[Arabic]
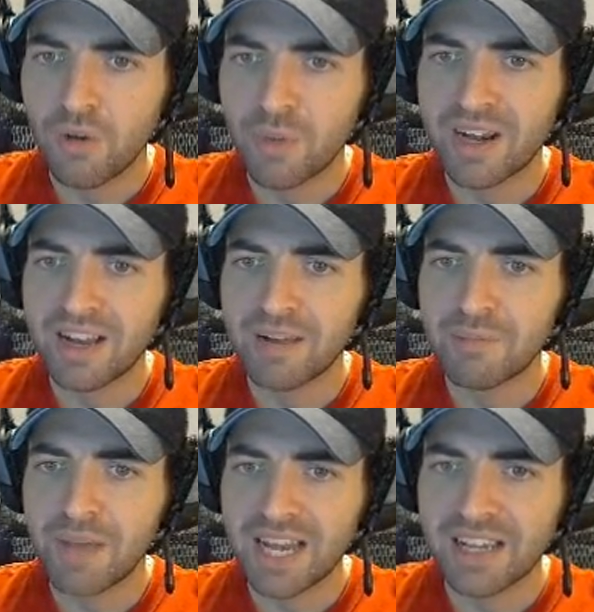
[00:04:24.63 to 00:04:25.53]
عمر
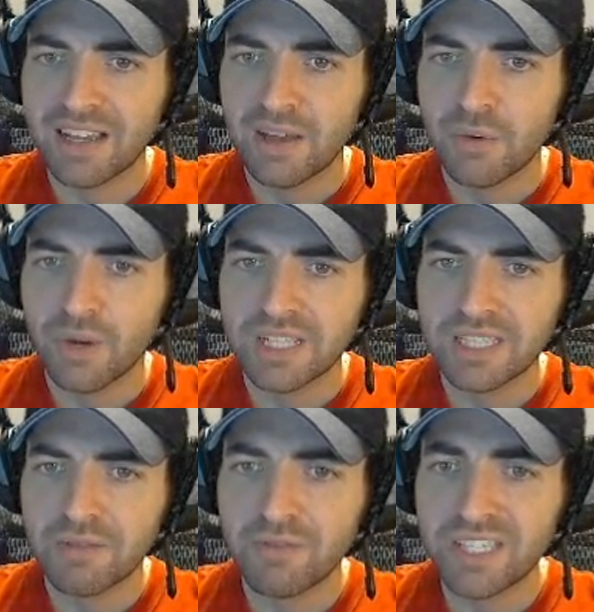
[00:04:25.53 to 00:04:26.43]
المالك
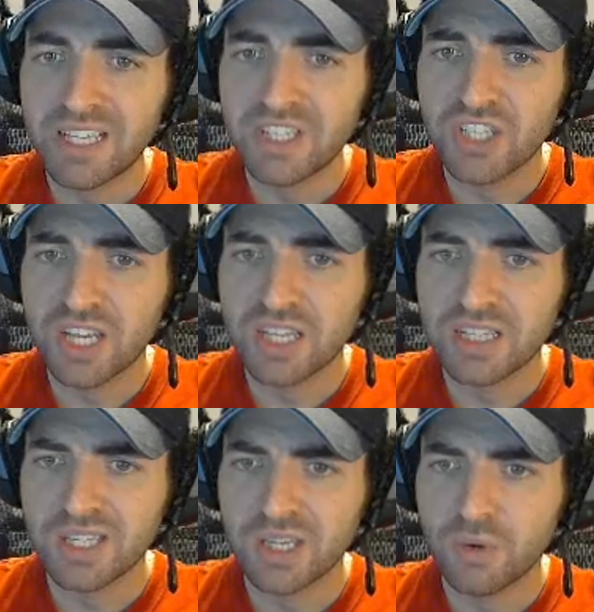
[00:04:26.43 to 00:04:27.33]
والرئيس التنفيذي
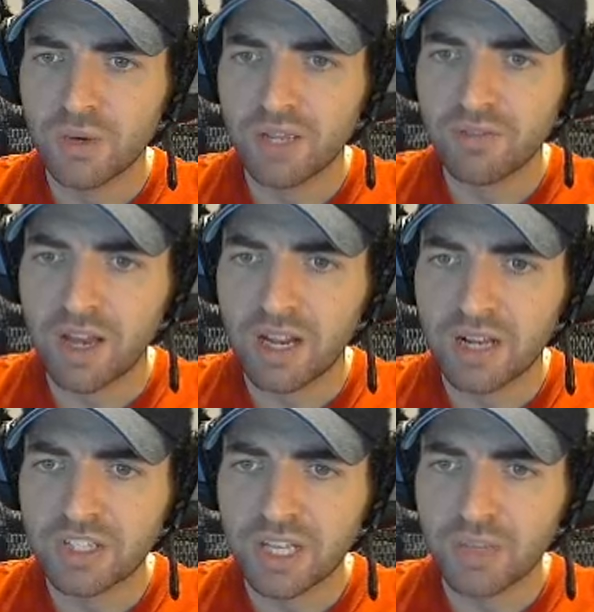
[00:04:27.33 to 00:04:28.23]
لشركة سي او يعني
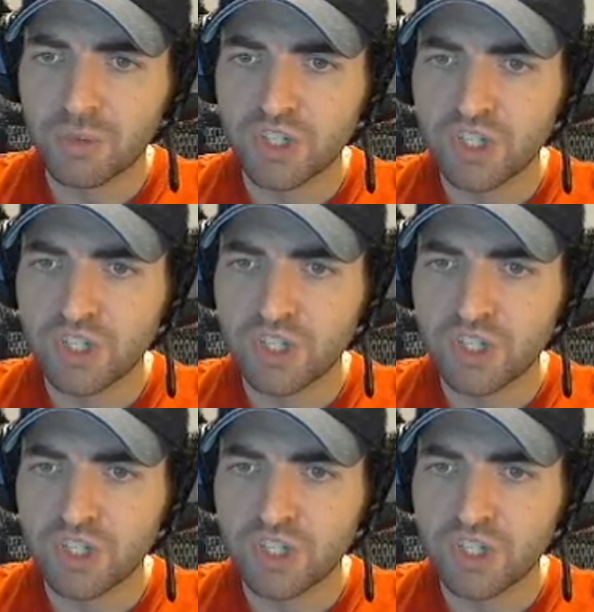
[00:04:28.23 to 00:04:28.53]
فعليا لشركة ون